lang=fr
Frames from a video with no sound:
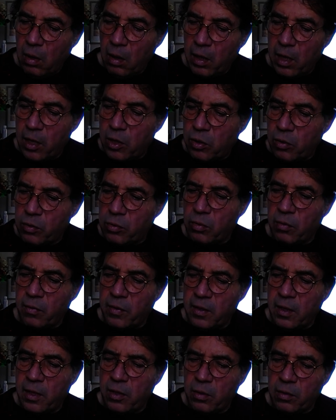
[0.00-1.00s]
cachant son
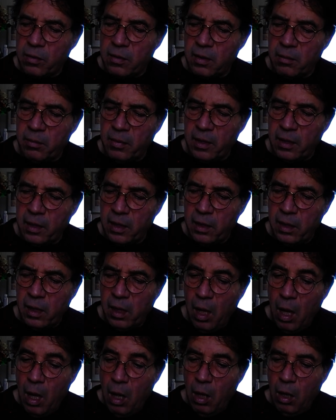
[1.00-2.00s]
visage dans ses mains, et
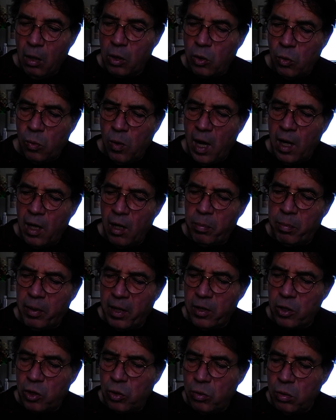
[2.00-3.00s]
en quoi en
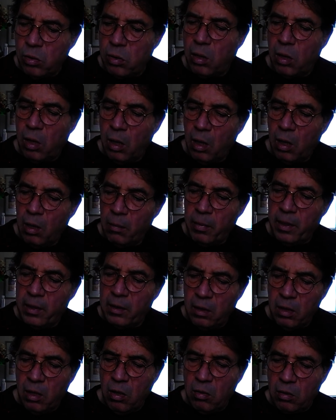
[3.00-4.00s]
plein jour
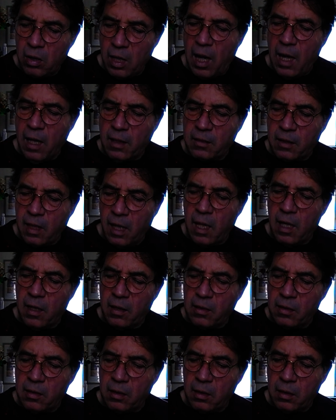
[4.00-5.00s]
Maintenant, grâce,
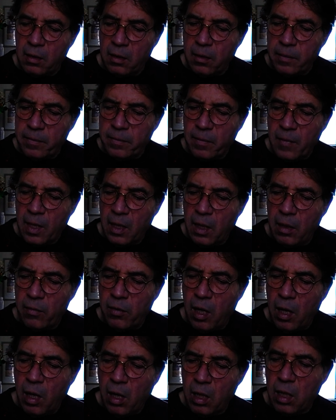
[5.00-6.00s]
grâce La
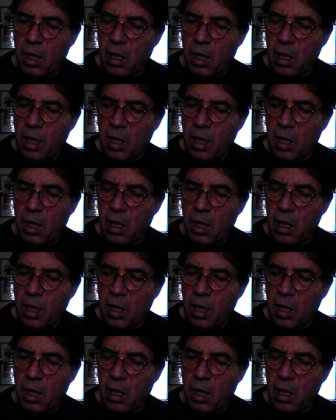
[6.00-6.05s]
voix.